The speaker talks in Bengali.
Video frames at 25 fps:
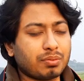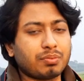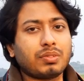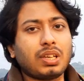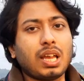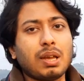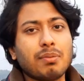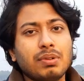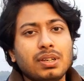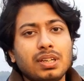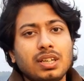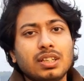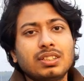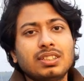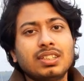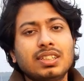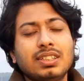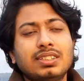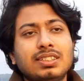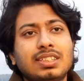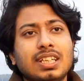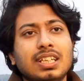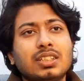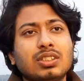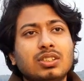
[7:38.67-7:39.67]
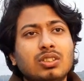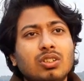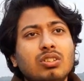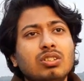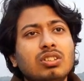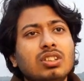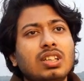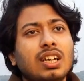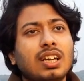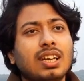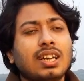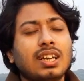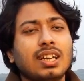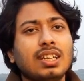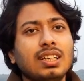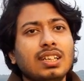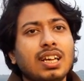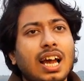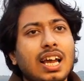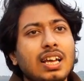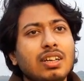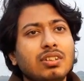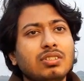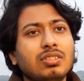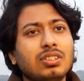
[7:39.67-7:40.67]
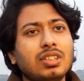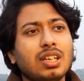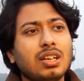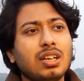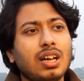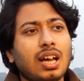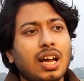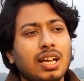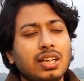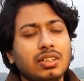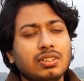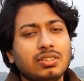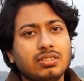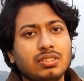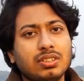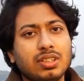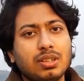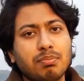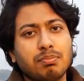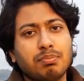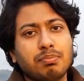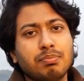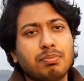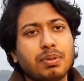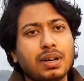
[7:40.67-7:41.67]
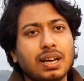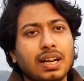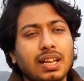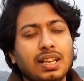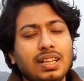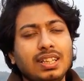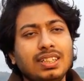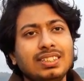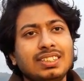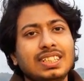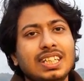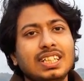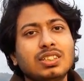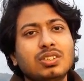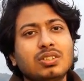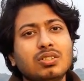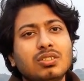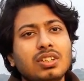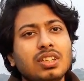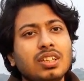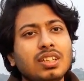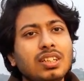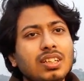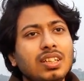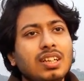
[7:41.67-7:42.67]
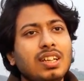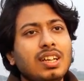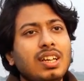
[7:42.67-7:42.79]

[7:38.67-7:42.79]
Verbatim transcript: ক্যামেরার যে সেন্সর থাকে আইএসটা আইএসওটা বাড়ালে সেন্সরের